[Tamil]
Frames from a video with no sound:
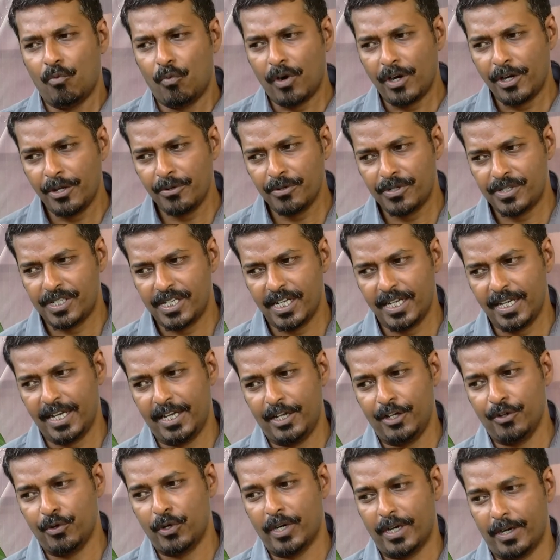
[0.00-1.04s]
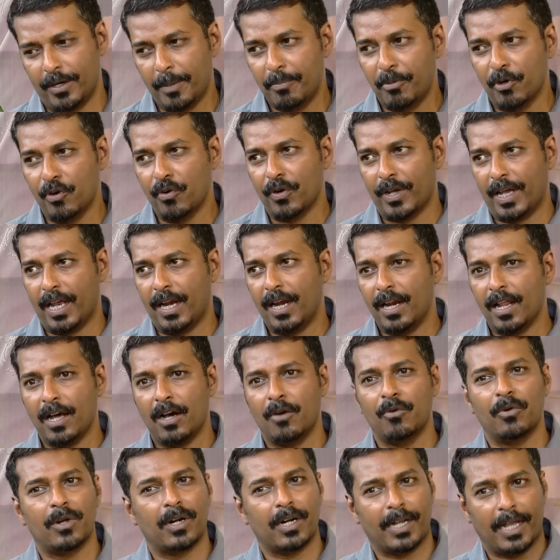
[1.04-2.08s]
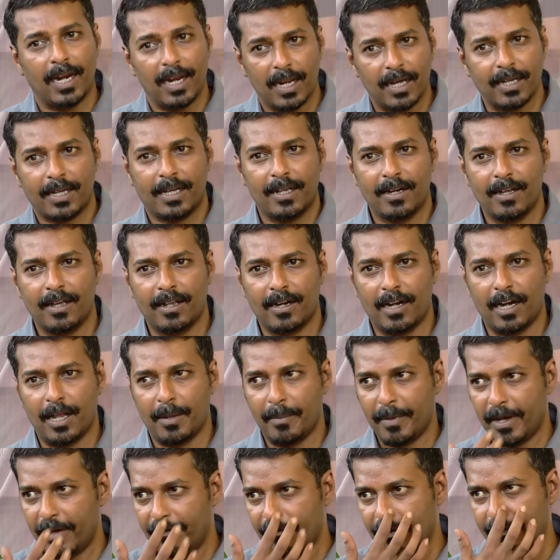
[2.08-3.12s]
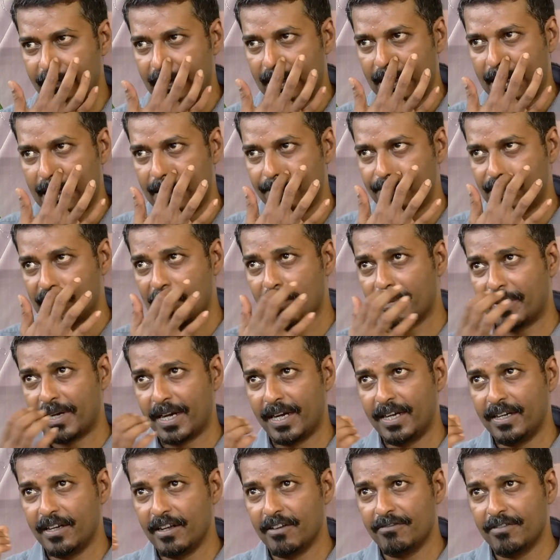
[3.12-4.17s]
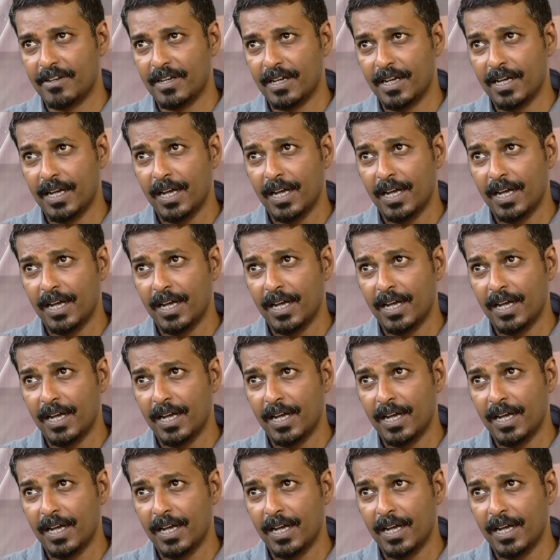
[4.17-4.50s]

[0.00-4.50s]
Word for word: வாட் யூ சி யுவர் இப்போ எல்லா ஒரு எல்லா கெரியர்லையுமே வி வில் ஹேவ் சம் கைண்ட் ஆஃப்